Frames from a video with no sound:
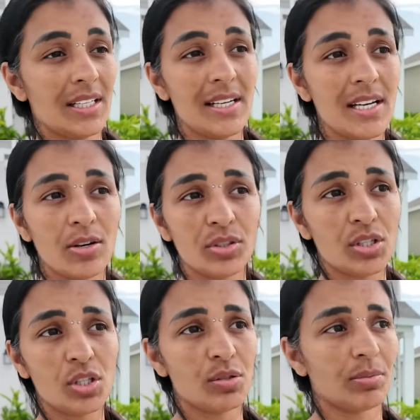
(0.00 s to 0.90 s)
Ali onde
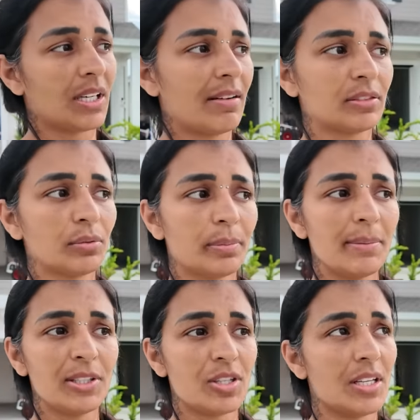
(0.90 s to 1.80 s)
a gente morava não
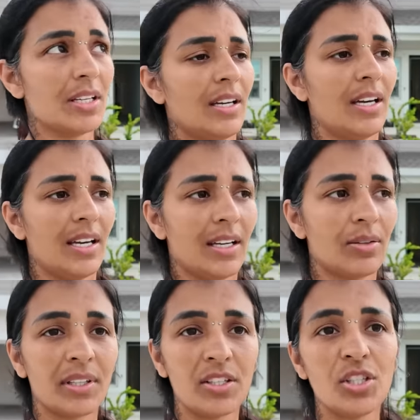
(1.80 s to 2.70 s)
permitia é,
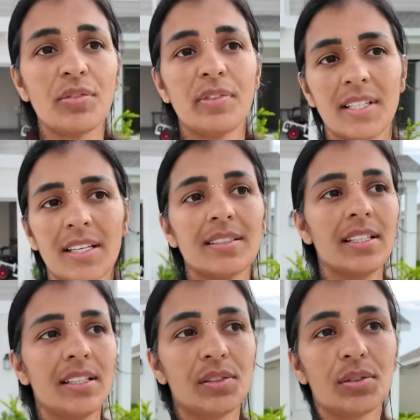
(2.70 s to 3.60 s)
com que a gente
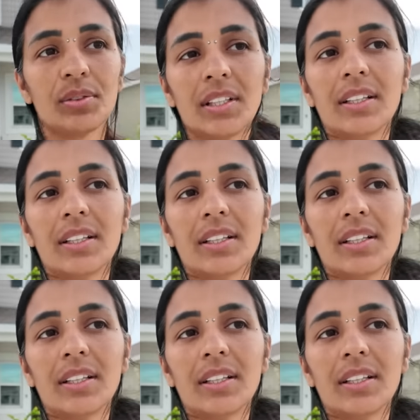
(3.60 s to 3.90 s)
fizesse isso.